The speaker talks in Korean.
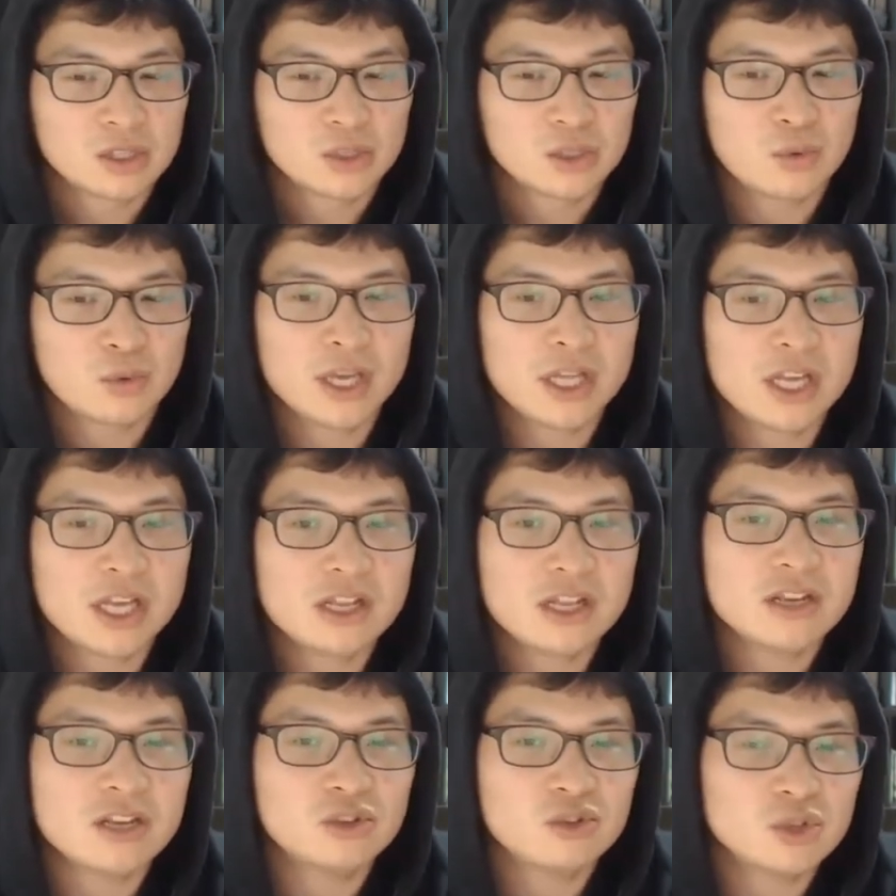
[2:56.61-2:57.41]

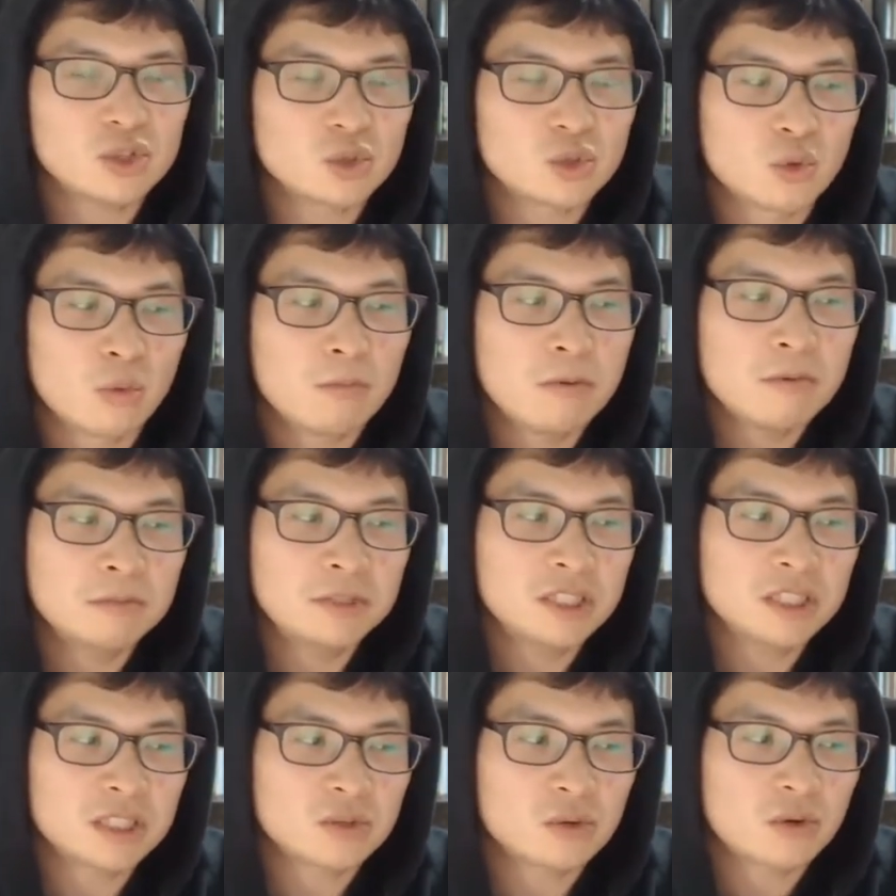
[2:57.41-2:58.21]
스웨덴은 이 중에서 높은
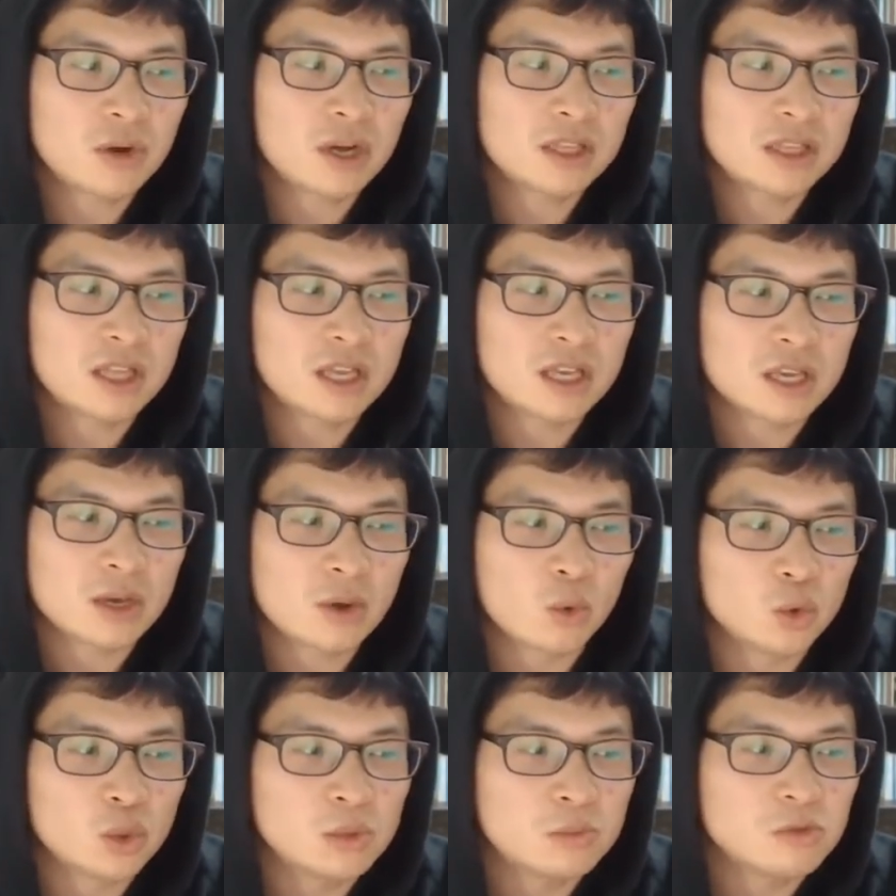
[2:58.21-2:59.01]
측에 속하는데 이게
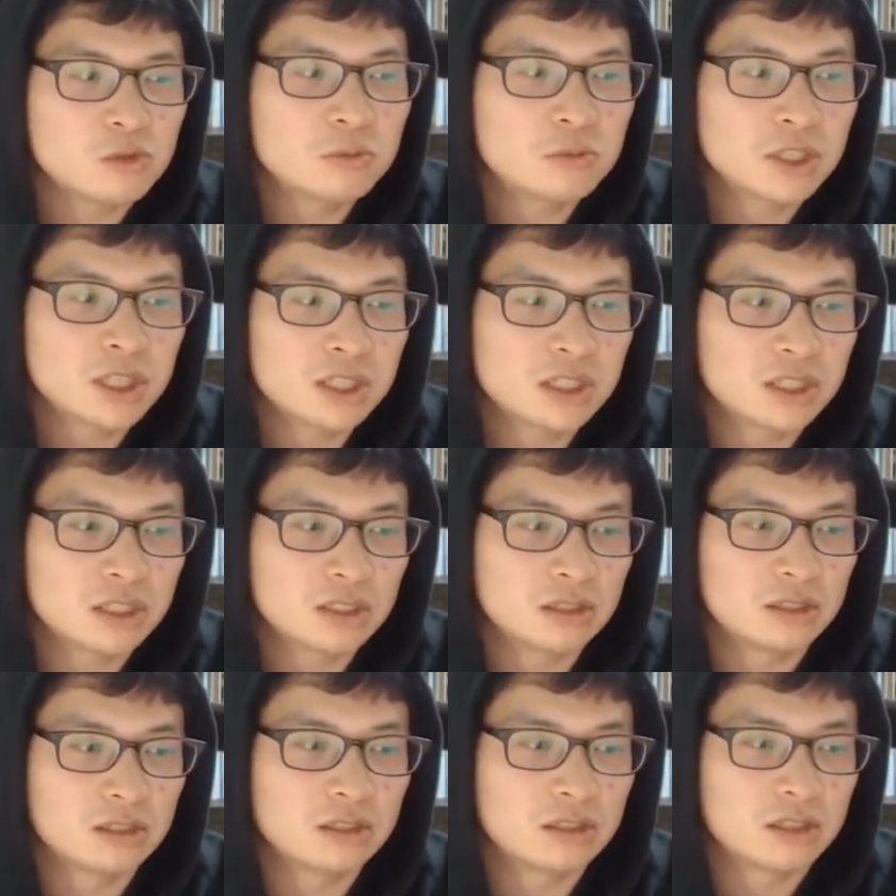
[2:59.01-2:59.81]

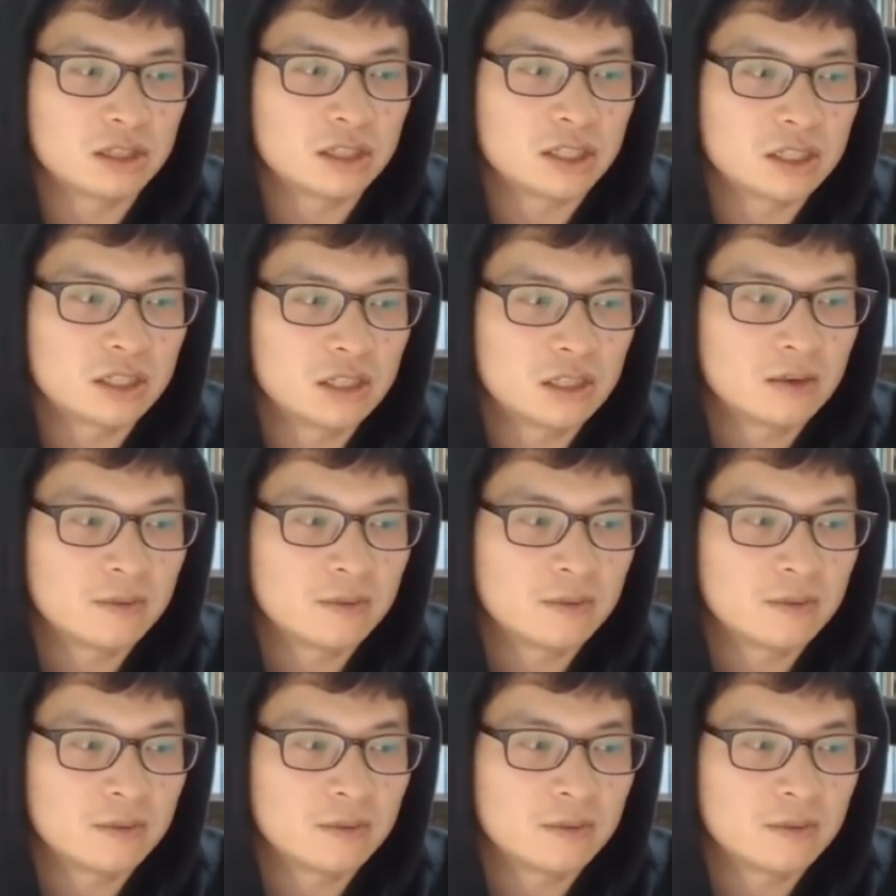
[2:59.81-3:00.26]
56%래.